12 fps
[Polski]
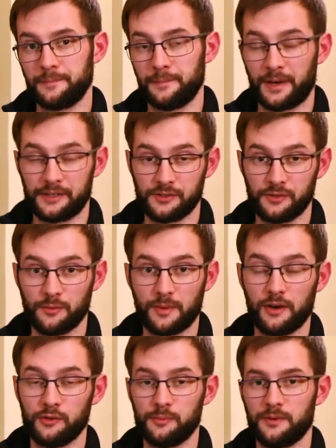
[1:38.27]
Bardzo
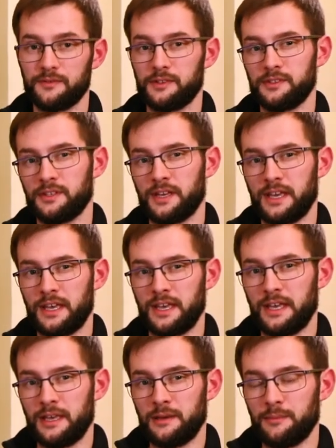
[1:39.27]
dobra odpowiedź,
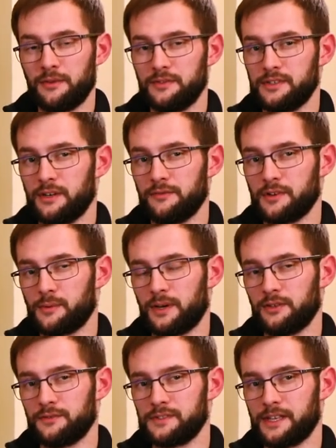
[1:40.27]
powiedział
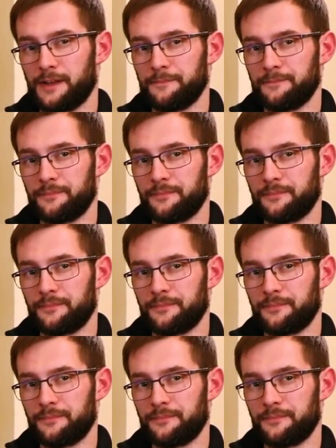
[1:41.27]
wykładowca.